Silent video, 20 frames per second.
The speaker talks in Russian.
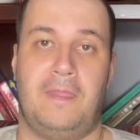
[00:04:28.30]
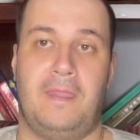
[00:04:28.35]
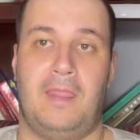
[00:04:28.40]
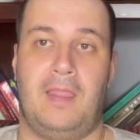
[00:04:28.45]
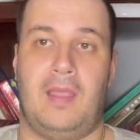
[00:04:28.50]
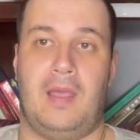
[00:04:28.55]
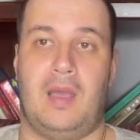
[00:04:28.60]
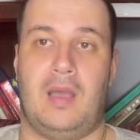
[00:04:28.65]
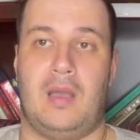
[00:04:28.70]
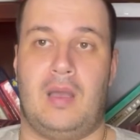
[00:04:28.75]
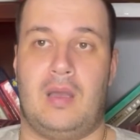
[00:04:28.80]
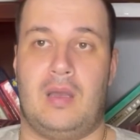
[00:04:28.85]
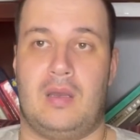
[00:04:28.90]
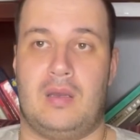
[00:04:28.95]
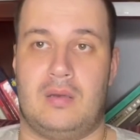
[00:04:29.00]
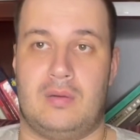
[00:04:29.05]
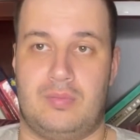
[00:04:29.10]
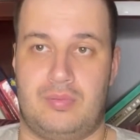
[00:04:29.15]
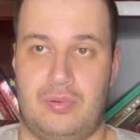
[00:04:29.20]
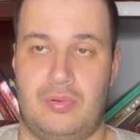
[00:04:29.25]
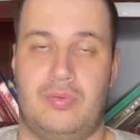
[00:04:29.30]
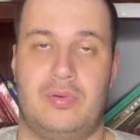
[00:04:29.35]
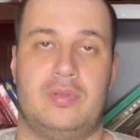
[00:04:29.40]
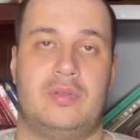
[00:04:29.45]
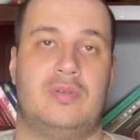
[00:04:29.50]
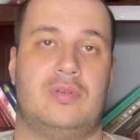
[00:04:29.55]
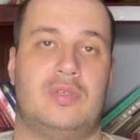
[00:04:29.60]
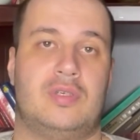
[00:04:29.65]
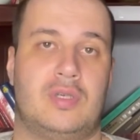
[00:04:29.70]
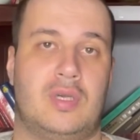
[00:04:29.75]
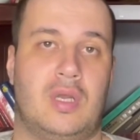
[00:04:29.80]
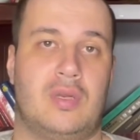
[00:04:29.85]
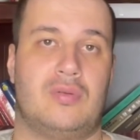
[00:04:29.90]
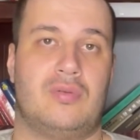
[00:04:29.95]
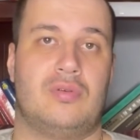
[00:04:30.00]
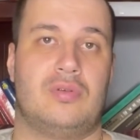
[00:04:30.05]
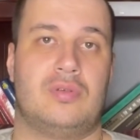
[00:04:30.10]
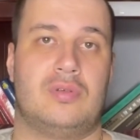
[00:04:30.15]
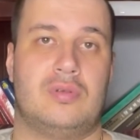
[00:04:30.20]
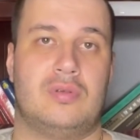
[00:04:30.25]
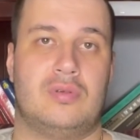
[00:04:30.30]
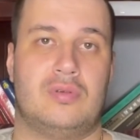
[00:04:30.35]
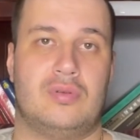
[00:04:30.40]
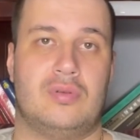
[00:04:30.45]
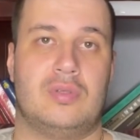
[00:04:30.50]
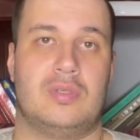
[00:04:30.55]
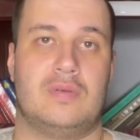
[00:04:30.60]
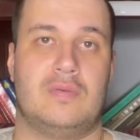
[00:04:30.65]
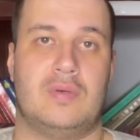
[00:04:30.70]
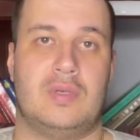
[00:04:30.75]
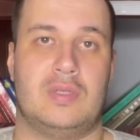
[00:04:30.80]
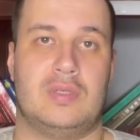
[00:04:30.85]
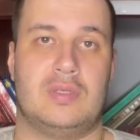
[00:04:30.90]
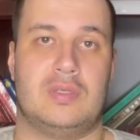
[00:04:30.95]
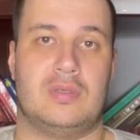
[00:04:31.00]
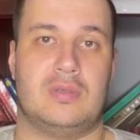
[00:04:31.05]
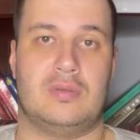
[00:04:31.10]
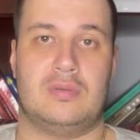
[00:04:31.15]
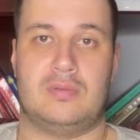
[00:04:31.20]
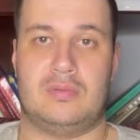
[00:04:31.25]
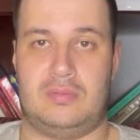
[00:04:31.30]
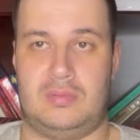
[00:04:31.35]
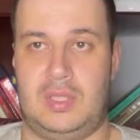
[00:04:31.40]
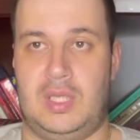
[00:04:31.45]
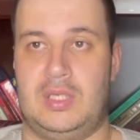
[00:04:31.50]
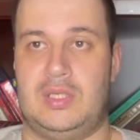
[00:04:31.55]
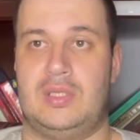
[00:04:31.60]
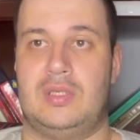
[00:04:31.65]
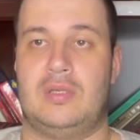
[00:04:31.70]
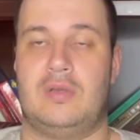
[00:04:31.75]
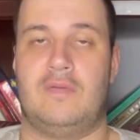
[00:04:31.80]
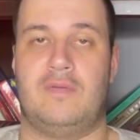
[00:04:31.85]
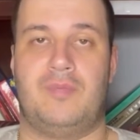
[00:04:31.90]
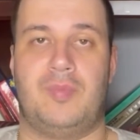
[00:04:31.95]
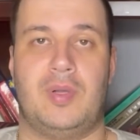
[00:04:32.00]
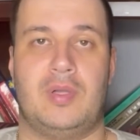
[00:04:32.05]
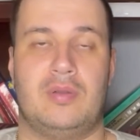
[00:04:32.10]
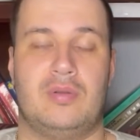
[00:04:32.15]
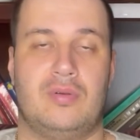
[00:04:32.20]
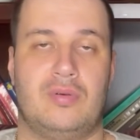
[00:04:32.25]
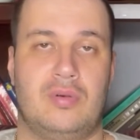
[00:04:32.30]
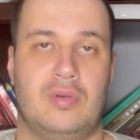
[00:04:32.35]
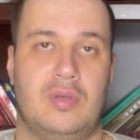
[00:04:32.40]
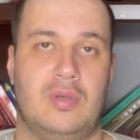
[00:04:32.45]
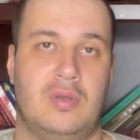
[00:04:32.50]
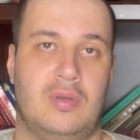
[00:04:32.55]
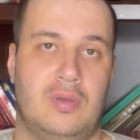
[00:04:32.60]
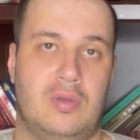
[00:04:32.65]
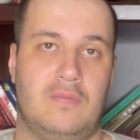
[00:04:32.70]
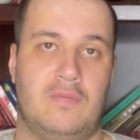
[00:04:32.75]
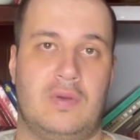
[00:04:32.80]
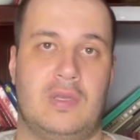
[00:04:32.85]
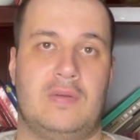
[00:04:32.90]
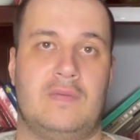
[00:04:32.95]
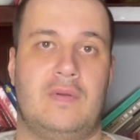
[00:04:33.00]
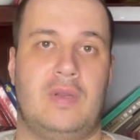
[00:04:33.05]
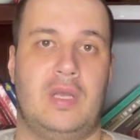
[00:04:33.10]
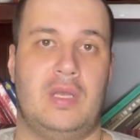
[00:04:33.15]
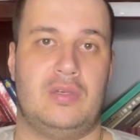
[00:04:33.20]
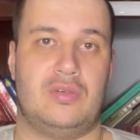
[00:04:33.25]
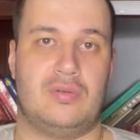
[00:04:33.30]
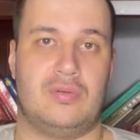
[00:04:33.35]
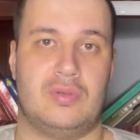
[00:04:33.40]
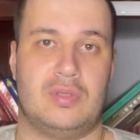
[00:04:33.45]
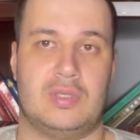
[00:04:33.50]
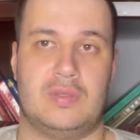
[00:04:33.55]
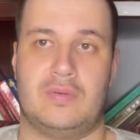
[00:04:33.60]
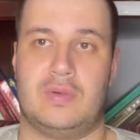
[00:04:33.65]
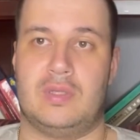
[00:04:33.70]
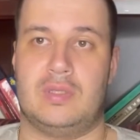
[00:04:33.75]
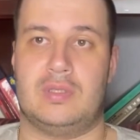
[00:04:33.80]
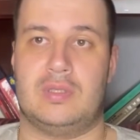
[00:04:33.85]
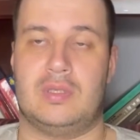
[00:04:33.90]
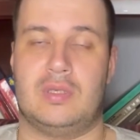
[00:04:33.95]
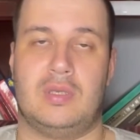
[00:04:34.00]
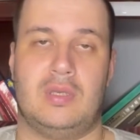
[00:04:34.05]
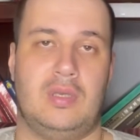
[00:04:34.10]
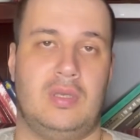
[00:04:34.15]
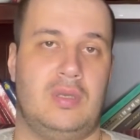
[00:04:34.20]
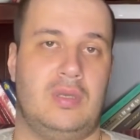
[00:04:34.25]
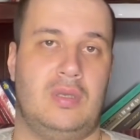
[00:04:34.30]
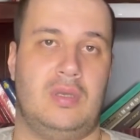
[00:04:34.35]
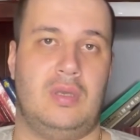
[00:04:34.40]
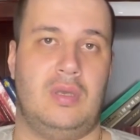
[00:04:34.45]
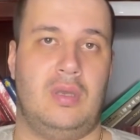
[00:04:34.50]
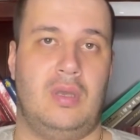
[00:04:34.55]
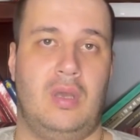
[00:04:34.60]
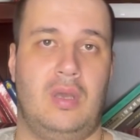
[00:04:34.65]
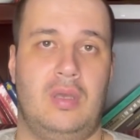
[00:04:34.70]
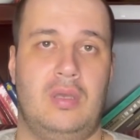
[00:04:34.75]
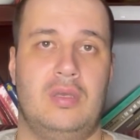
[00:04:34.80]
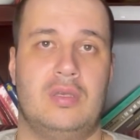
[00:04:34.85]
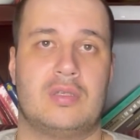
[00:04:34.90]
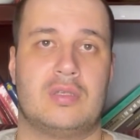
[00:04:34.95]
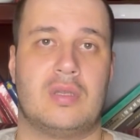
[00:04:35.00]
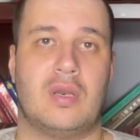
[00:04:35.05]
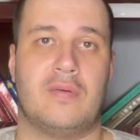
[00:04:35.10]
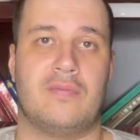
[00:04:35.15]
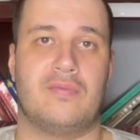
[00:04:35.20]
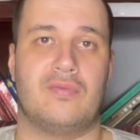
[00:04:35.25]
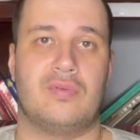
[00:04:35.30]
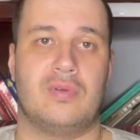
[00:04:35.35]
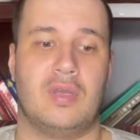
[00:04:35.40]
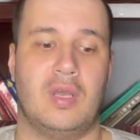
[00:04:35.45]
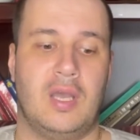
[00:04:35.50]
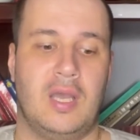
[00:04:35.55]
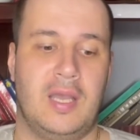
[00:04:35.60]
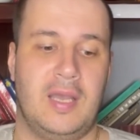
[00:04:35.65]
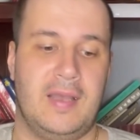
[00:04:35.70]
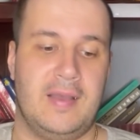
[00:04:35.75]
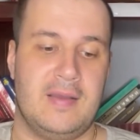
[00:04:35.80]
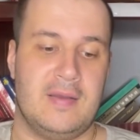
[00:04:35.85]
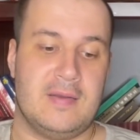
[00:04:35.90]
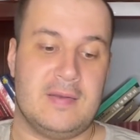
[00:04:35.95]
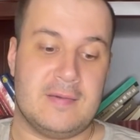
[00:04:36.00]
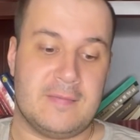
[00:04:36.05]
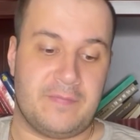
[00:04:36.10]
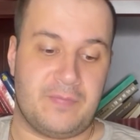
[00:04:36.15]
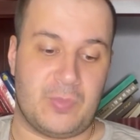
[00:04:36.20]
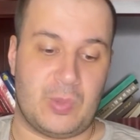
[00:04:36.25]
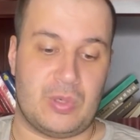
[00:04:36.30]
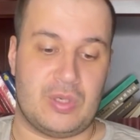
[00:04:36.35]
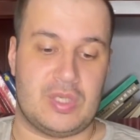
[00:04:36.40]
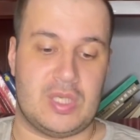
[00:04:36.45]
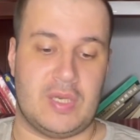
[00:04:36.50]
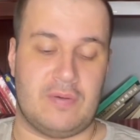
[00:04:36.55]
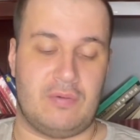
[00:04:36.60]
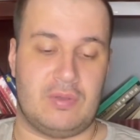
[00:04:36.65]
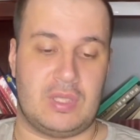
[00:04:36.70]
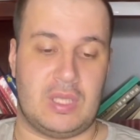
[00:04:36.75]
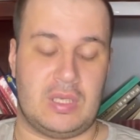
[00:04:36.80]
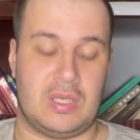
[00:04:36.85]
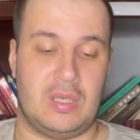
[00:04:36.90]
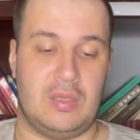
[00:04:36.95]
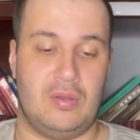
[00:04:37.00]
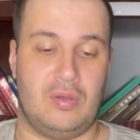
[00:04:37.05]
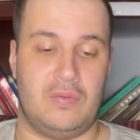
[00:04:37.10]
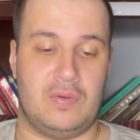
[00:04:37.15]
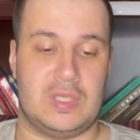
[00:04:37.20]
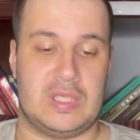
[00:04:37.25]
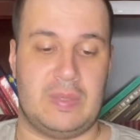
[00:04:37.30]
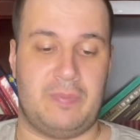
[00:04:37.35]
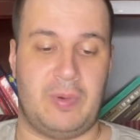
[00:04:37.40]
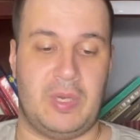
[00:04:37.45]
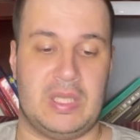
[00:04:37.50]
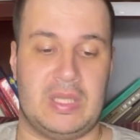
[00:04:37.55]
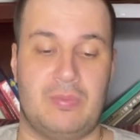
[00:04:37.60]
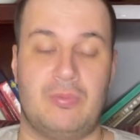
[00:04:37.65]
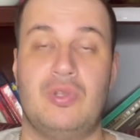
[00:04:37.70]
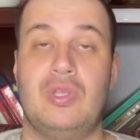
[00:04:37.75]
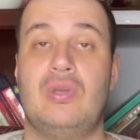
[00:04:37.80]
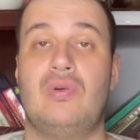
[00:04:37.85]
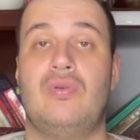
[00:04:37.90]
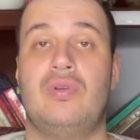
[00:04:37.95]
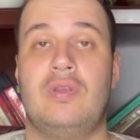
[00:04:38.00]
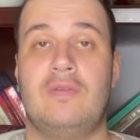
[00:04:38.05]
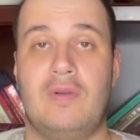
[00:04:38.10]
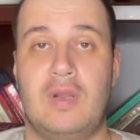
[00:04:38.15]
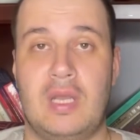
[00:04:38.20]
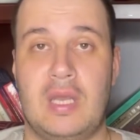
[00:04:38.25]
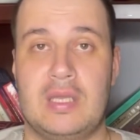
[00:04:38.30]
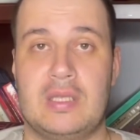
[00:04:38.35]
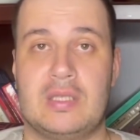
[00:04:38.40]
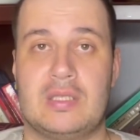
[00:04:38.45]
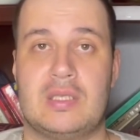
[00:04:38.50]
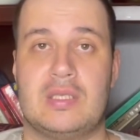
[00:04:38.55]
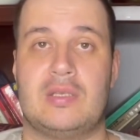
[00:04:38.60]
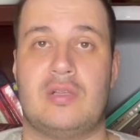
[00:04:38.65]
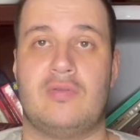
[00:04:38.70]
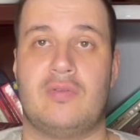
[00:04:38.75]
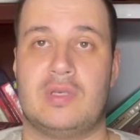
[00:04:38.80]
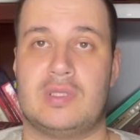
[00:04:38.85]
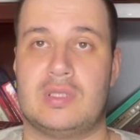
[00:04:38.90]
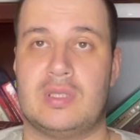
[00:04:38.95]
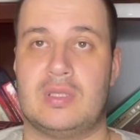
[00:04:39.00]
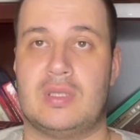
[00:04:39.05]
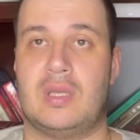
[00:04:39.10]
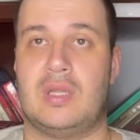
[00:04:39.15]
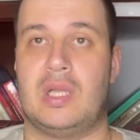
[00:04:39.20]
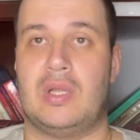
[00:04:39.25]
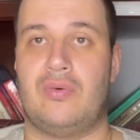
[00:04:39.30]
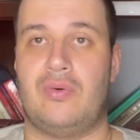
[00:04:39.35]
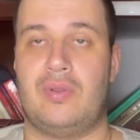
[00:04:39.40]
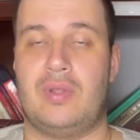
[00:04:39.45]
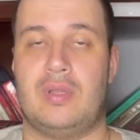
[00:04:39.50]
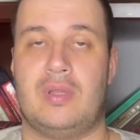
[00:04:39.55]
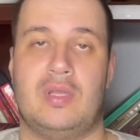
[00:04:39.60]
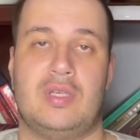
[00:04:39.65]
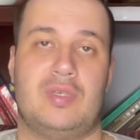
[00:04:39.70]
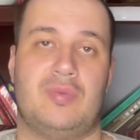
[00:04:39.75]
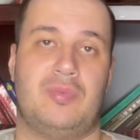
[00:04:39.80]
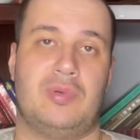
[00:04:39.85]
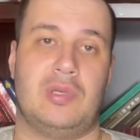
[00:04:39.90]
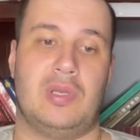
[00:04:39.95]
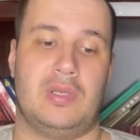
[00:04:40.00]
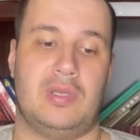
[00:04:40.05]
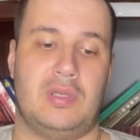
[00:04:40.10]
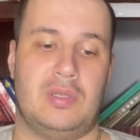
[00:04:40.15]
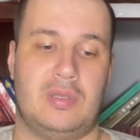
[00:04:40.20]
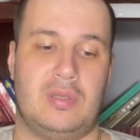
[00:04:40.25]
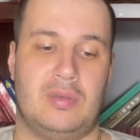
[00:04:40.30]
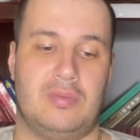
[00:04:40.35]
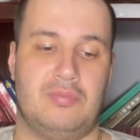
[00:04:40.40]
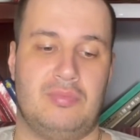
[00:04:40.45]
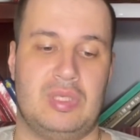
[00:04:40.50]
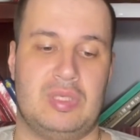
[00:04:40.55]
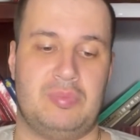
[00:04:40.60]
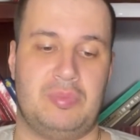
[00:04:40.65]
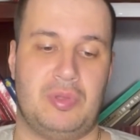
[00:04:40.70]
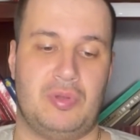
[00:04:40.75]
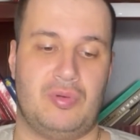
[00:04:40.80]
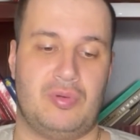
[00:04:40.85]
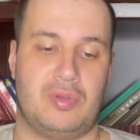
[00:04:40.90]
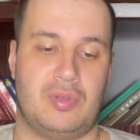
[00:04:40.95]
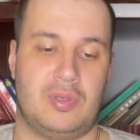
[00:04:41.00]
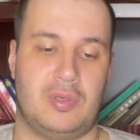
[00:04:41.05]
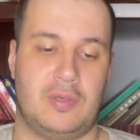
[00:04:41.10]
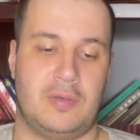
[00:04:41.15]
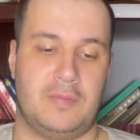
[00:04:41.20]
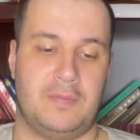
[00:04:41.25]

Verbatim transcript: А повод шикардос, что называется, дачников полно, выявляй, что называется, и, и штрафуй. Друзья, вот такие новости, поэтому не удивляйтесь, если у вас над головой на даче пролетит беспилотник.